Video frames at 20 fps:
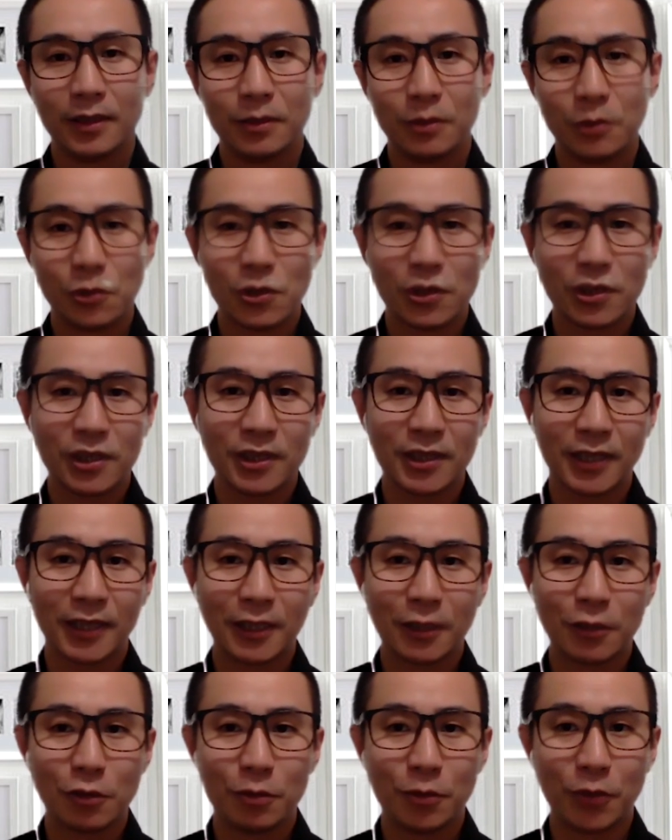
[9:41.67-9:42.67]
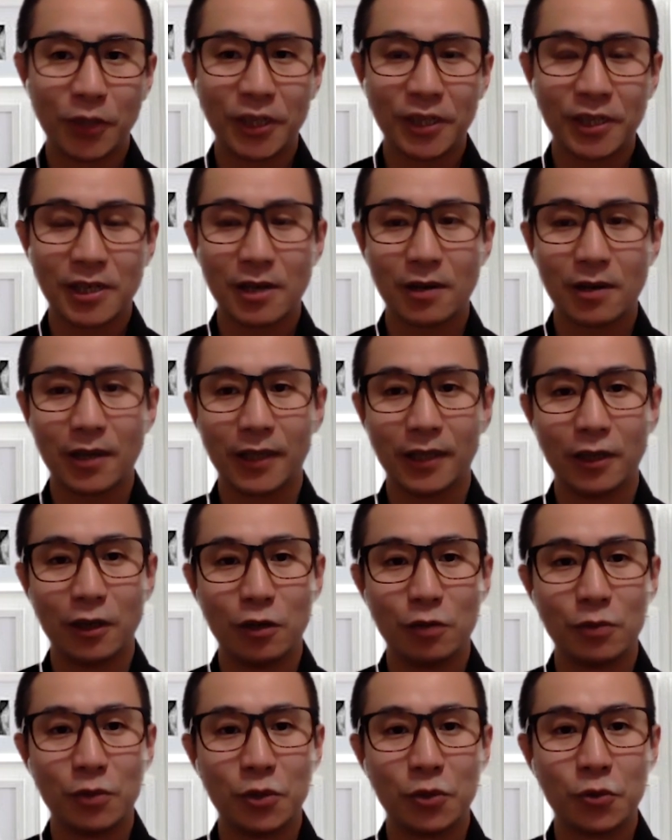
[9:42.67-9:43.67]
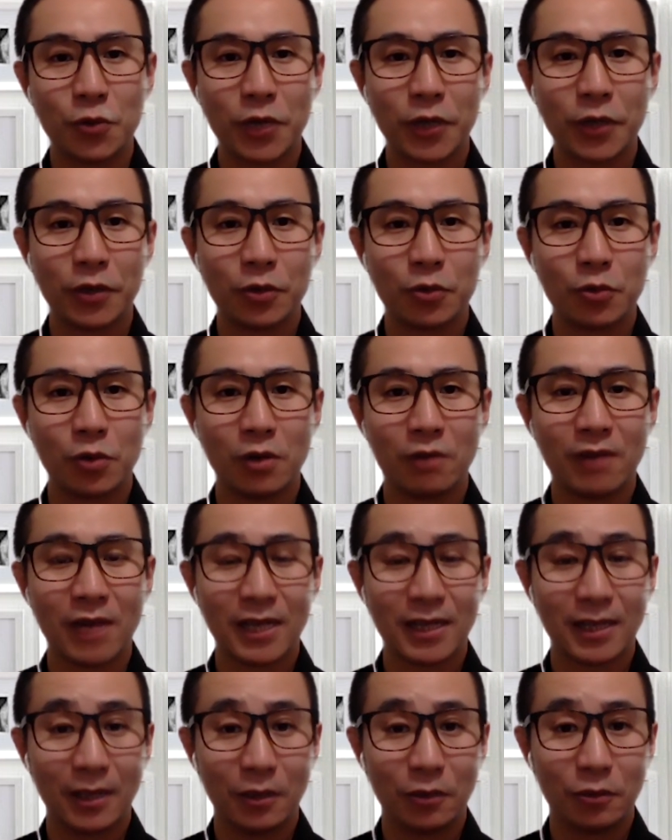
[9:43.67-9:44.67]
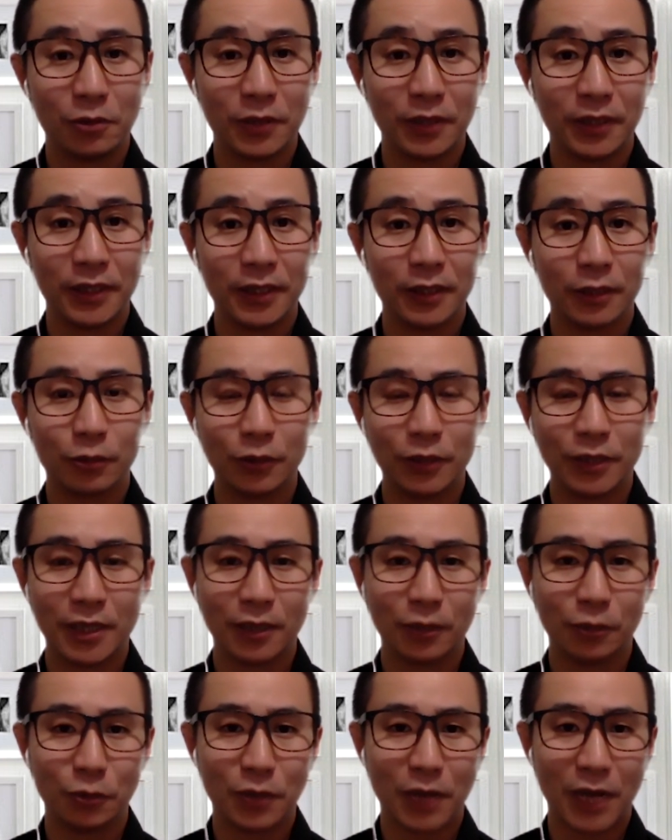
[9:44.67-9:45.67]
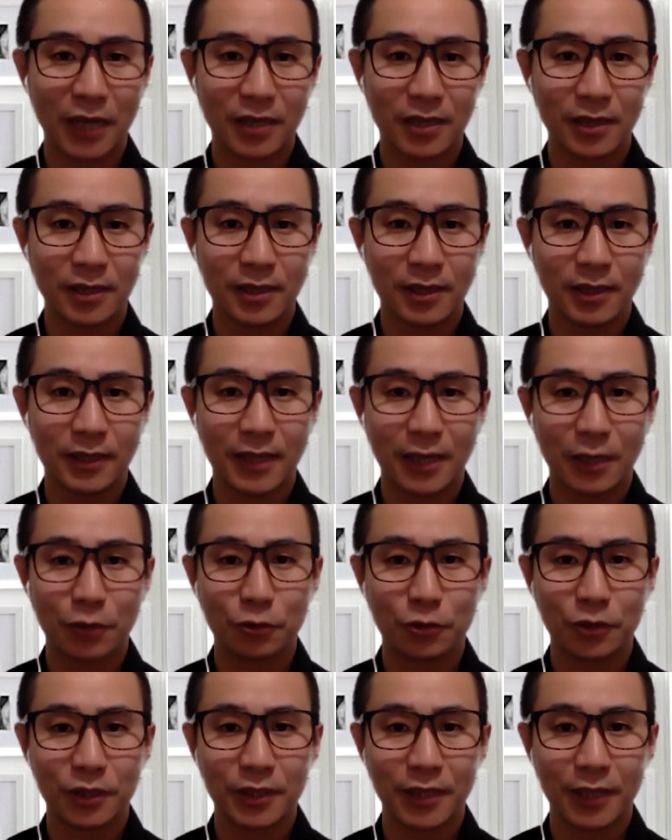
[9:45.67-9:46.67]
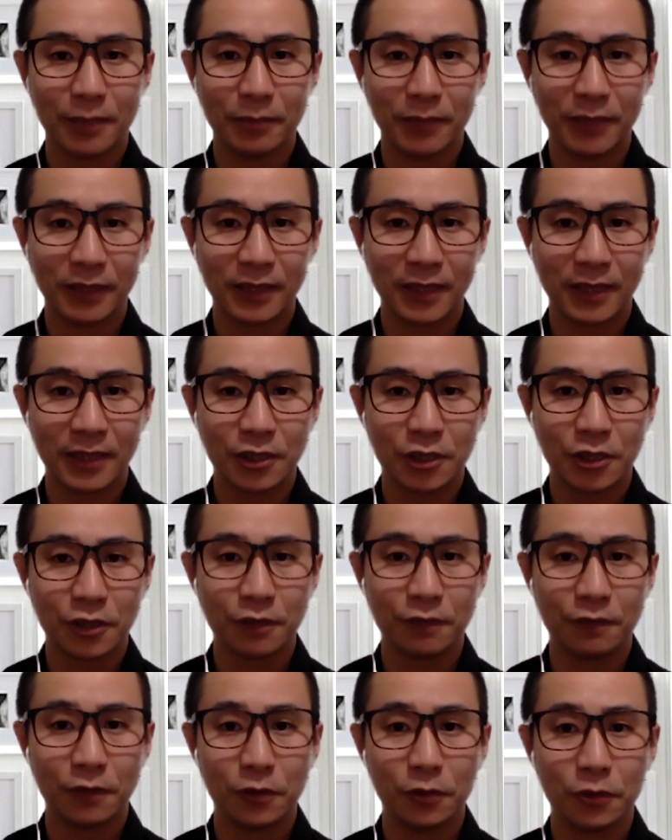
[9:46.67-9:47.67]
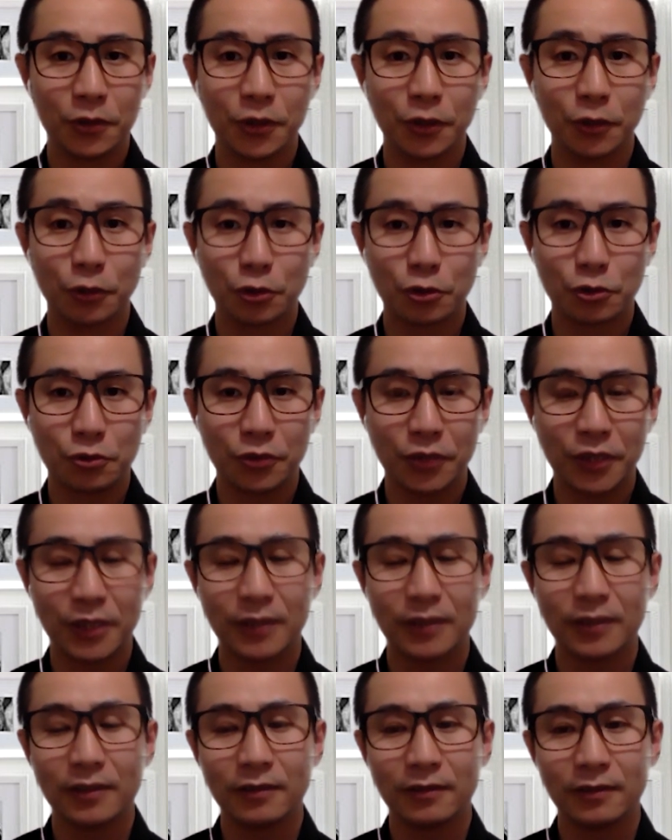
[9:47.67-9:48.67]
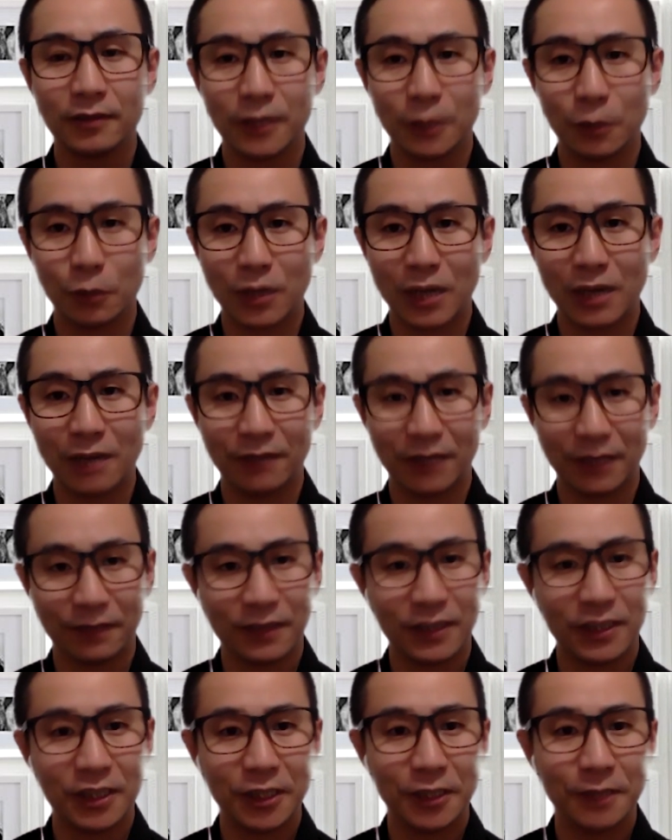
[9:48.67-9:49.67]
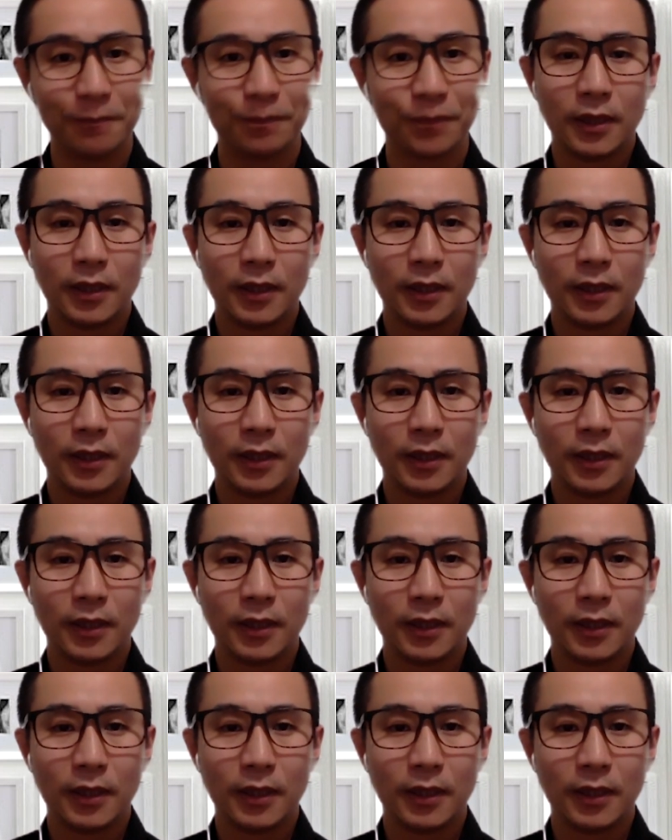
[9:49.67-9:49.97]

不过，正在德国柏林召开的欧盟会员国外长会议对将卢卡申科纳入制裁名单是否有助于有看法的分歧。